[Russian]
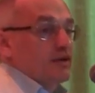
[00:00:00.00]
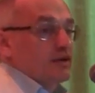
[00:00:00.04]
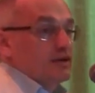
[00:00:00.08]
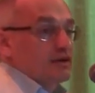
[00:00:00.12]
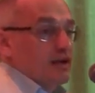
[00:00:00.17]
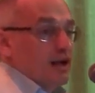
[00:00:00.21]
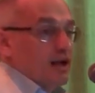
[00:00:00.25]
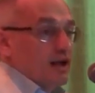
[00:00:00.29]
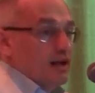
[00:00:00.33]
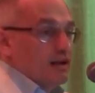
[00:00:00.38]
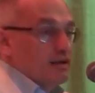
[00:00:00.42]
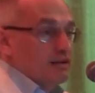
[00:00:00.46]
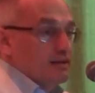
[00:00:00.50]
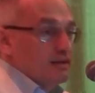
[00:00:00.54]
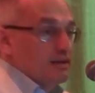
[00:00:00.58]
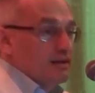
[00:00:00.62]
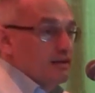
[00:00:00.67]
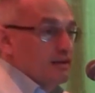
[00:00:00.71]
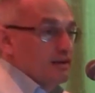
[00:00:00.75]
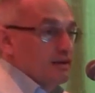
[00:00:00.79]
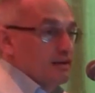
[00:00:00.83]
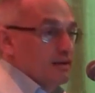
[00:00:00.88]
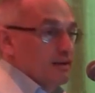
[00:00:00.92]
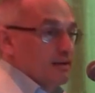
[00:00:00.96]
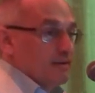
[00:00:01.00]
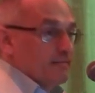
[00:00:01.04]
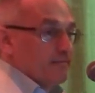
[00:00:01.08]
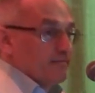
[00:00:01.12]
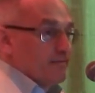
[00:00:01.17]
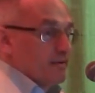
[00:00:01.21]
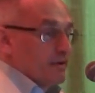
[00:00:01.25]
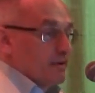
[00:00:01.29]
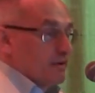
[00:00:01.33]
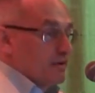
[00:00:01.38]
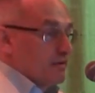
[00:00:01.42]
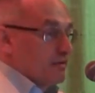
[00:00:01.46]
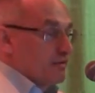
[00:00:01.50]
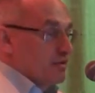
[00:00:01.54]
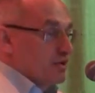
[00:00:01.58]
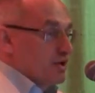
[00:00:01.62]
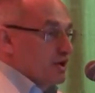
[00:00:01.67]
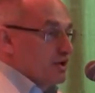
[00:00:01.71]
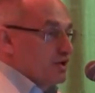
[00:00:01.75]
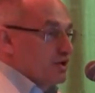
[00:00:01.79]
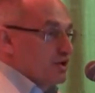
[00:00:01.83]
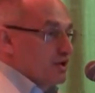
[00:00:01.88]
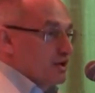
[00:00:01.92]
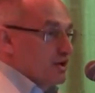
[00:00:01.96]
И к старости э,
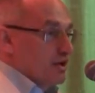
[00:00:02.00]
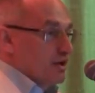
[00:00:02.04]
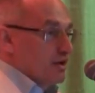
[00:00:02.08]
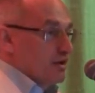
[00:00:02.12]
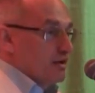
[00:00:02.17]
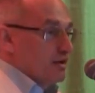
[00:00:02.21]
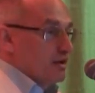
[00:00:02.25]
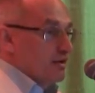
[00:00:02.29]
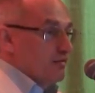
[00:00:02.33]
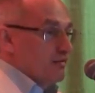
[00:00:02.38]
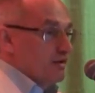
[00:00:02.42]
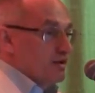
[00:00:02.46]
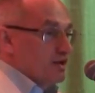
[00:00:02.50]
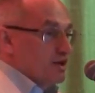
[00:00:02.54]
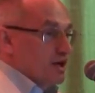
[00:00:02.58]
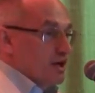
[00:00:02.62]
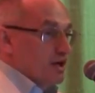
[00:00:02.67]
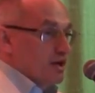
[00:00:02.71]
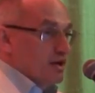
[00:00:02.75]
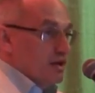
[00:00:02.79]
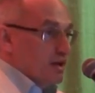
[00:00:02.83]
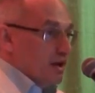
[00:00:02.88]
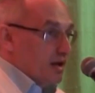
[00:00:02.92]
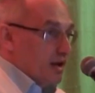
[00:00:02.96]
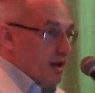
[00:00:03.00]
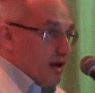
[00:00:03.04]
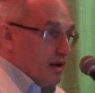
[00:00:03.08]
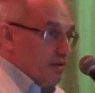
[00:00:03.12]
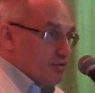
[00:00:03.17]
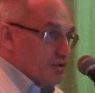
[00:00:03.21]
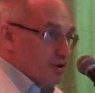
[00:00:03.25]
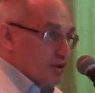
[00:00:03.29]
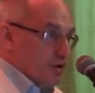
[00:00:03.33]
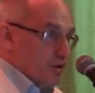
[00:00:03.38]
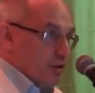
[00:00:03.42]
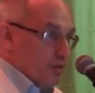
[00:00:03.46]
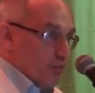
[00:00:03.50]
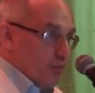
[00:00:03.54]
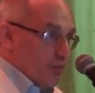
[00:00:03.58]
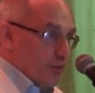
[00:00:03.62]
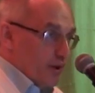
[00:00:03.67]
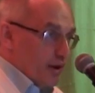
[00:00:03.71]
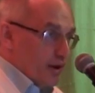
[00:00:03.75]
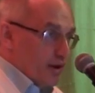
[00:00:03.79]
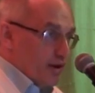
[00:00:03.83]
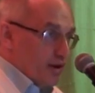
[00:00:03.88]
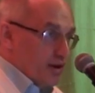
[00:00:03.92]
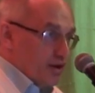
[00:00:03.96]
женщина, девочка не такая уже
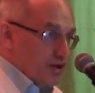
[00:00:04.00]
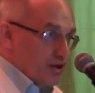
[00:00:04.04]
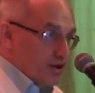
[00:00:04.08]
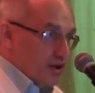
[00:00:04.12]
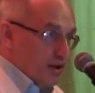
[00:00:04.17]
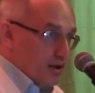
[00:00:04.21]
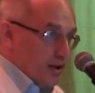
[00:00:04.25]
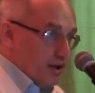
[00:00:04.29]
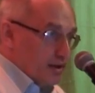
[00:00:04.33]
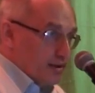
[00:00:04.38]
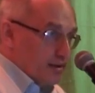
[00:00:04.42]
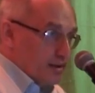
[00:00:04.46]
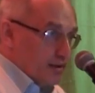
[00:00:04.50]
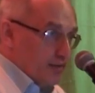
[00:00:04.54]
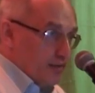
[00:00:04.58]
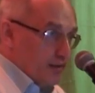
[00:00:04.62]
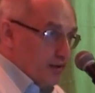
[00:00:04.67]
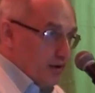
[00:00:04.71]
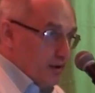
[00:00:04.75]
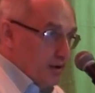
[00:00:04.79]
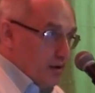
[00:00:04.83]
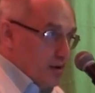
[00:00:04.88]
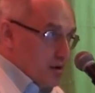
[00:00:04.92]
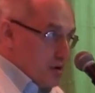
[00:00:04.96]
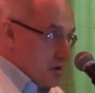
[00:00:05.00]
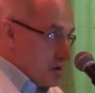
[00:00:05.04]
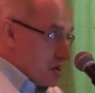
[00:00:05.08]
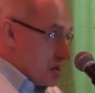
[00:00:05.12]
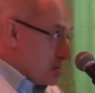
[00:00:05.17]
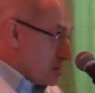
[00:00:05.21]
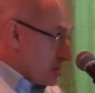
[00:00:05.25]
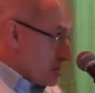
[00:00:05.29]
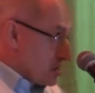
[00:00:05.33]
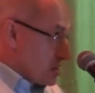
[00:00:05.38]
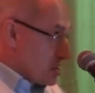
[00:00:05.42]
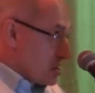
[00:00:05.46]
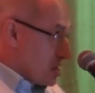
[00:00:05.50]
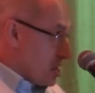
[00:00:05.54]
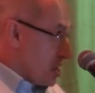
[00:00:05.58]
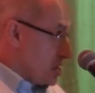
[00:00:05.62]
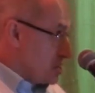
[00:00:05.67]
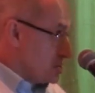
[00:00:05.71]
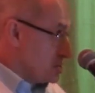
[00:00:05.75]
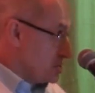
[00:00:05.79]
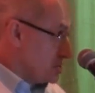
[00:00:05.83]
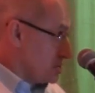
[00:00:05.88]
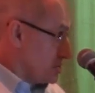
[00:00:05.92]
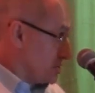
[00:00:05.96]
хрупкая, нежная и ласковая. Она
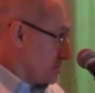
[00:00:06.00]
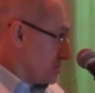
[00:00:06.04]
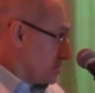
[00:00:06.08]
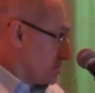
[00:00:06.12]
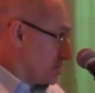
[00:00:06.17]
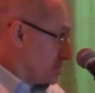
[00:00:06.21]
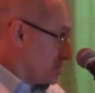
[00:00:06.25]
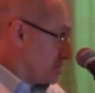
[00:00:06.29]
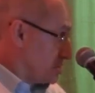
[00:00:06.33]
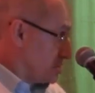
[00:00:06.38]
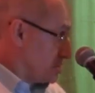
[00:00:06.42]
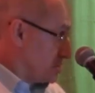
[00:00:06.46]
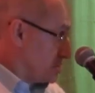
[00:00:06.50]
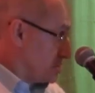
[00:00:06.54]
такая, хм?